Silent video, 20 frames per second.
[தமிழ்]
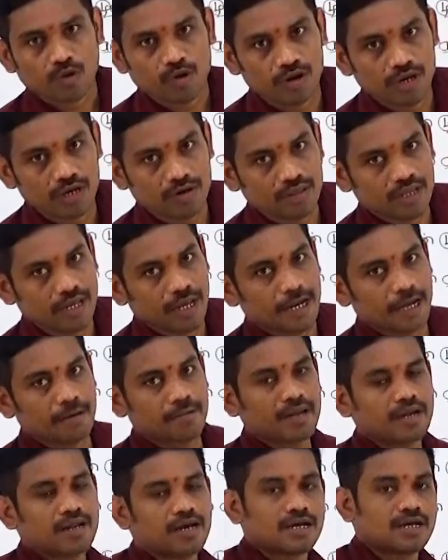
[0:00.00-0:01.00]
உங்களுக்கு வந்து என்ன
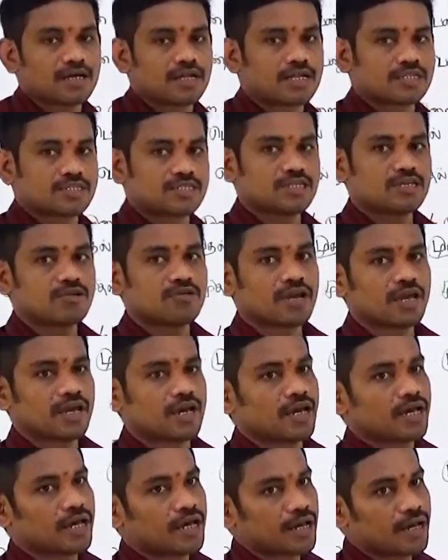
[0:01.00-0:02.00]
அப்படின்னா
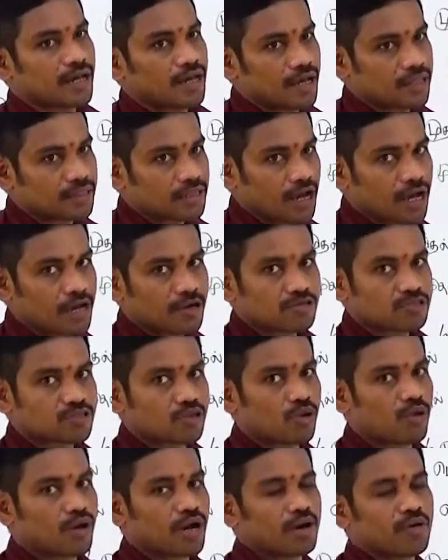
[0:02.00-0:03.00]
ரஷ்யனுடைய தாக்கம்னு
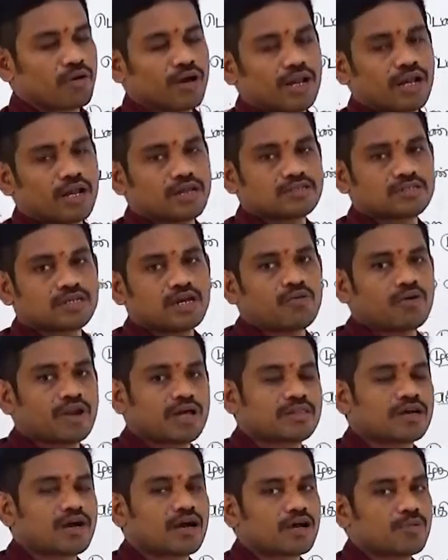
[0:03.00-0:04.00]
சொல்லுவாங்க
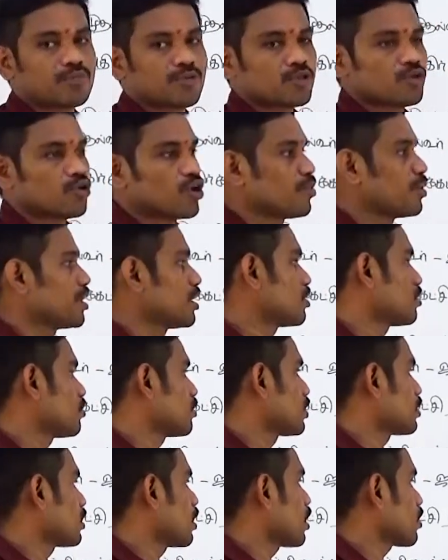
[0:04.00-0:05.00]
ரஷ்யாவுடைய தாக்கம் பொது
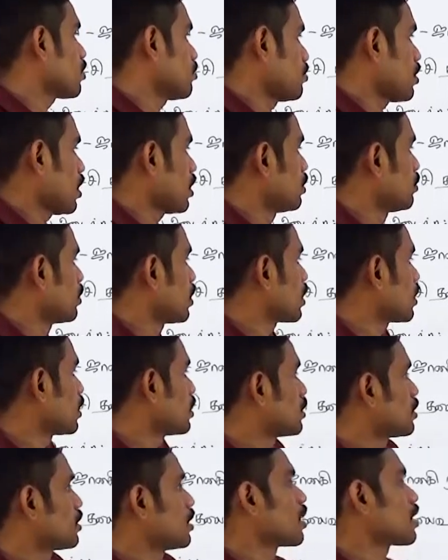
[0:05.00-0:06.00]
உடைமையுடைய தாக்கம் அதனுடைய
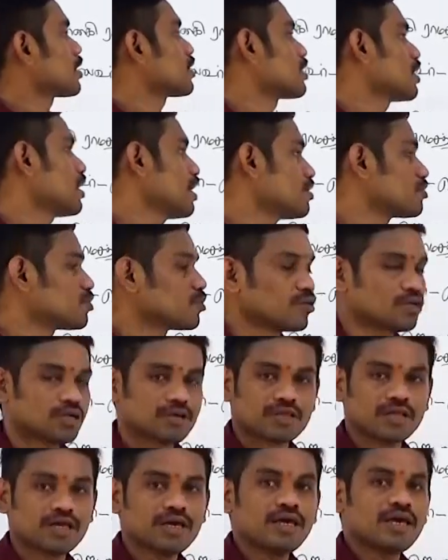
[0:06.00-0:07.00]
தாக்கத்தில்
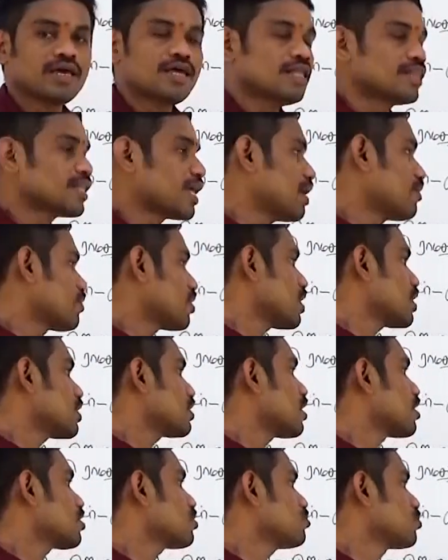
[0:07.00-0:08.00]
தோற்றுவது தலைவர்கள்
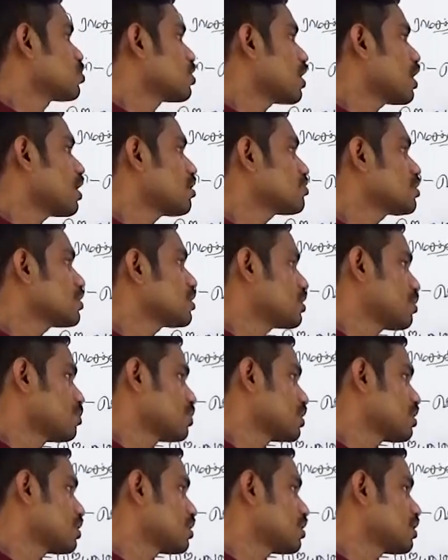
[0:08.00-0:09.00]
இருந்தாலும் முதலாவது
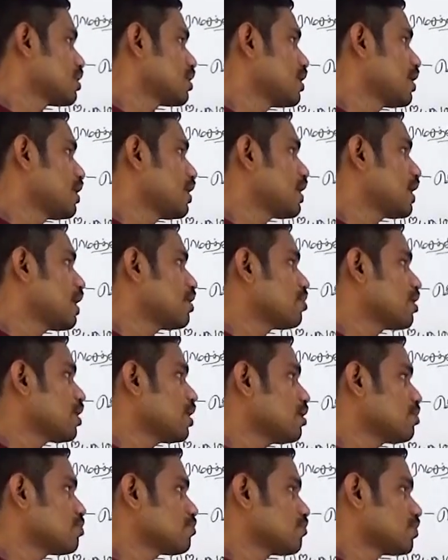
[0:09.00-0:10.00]
நம்ம இந்தியாவில்
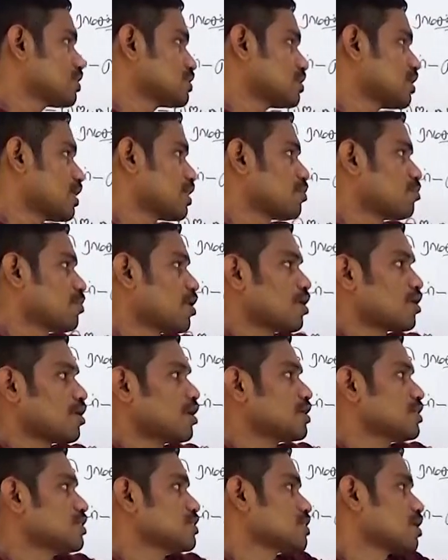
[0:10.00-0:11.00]
ஃபஸ்ட் அந்த
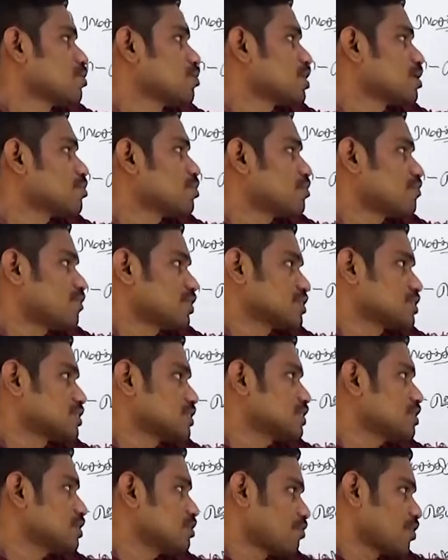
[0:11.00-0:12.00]
மாநாடு இது சம்மந்தமாக
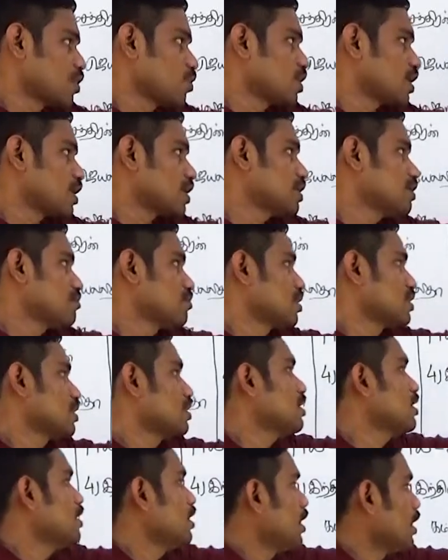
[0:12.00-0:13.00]
ஃபஸ்ட்டு ஃபவுண்டர்னு
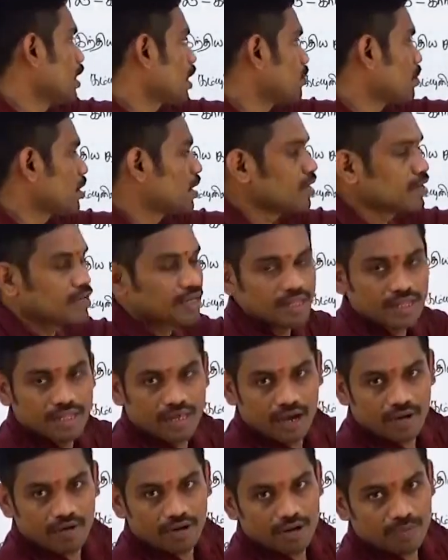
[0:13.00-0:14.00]
வந்து நம்ம
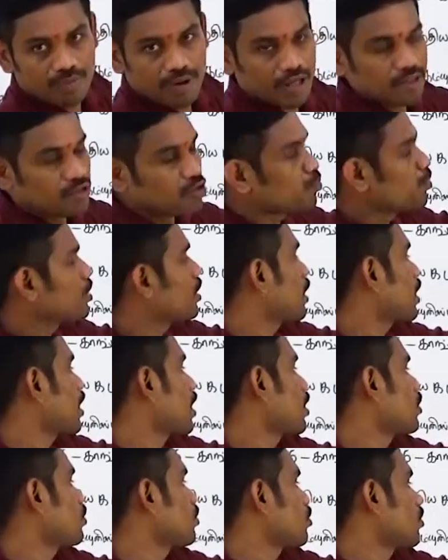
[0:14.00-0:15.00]
இந்தியாவில்னு பார்த்தோம் அப்படின்னா
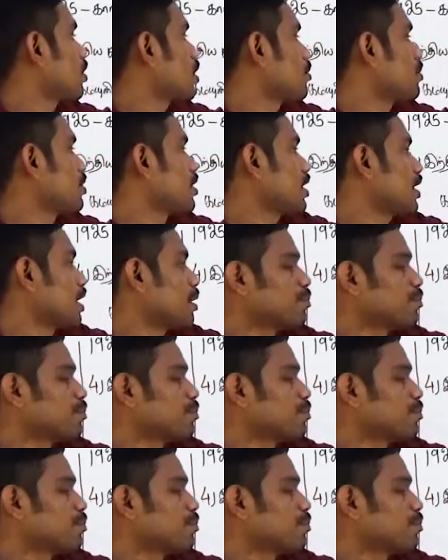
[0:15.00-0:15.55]
யார் வருவாங்க அப்படின்னா